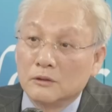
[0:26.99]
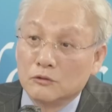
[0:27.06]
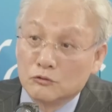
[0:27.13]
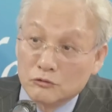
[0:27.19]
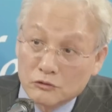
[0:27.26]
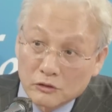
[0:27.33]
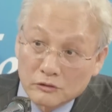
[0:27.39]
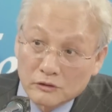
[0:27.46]

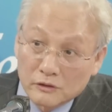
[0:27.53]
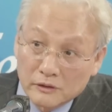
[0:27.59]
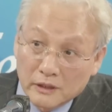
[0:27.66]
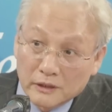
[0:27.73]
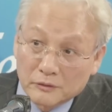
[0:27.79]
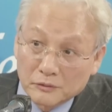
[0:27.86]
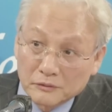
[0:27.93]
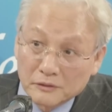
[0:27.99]
윤석열
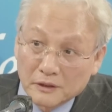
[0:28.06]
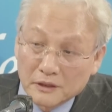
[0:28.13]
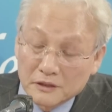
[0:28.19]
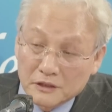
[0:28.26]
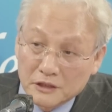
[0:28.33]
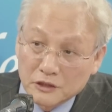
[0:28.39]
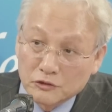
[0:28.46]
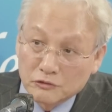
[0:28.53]
대통령의
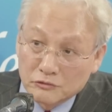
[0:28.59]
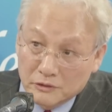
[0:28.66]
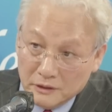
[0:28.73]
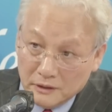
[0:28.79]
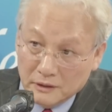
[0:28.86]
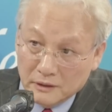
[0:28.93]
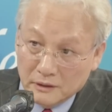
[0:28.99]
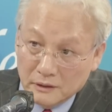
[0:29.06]

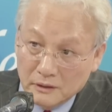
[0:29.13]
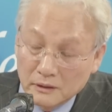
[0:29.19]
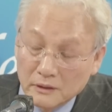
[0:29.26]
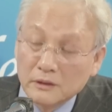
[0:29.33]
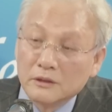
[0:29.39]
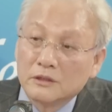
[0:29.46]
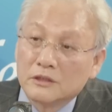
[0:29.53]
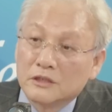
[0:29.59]
지지율이
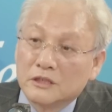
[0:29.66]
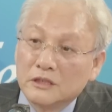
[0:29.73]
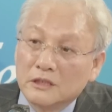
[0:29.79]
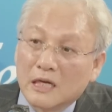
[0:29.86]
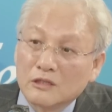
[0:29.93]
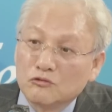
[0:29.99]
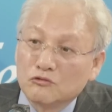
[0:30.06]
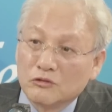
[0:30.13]

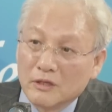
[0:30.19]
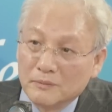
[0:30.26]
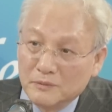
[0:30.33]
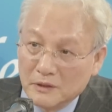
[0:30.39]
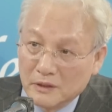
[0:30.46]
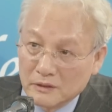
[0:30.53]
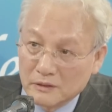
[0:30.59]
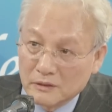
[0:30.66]
지난주에
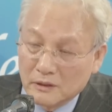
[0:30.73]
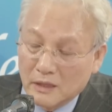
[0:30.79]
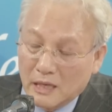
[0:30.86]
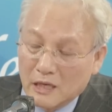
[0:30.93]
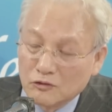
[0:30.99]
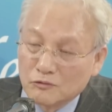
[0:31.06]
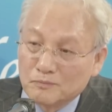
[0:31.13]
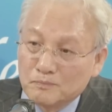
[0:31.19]
비해서
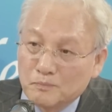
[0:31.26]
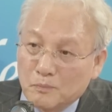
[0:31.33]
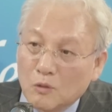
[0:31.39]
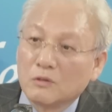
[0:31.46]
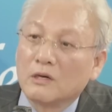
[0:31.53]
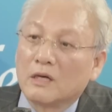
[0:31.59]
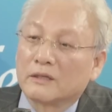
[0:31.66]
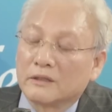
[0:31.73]
아주
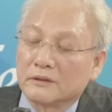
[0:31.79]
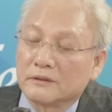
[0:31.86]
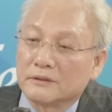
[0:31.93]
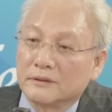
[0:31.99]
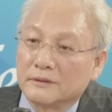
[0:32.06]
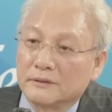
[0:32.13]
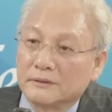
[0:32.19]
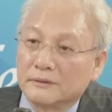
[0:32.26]

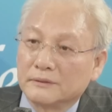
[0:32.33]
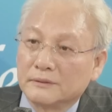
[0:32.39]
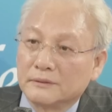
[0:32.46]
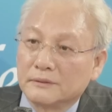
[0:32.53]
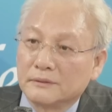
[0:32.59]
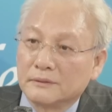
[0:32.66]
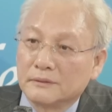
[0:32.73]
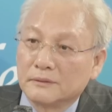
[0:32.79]
폭락했어요.
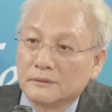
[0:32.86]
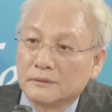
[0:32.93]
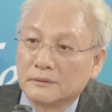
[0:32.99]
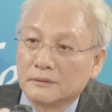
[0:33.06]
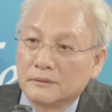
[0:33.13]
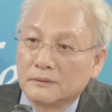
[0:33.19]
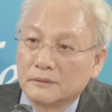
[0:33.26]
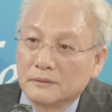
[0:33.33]
어, 이제
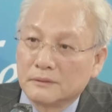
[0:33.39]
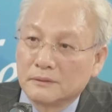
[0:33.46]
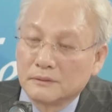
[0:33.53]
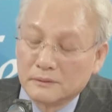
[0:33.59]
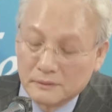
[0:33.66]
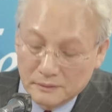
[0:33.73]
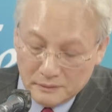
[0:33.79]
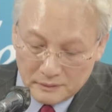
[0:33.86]

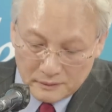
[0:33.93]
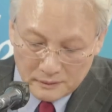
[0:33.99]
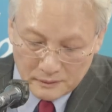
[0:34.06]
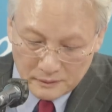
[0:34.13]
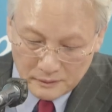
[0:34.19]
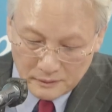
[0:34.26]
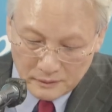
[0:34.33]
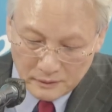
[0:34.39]
곽상도 재판
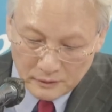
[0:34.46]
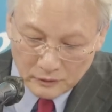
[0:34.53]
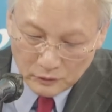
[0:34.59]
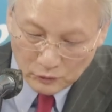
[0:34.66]
때문에 더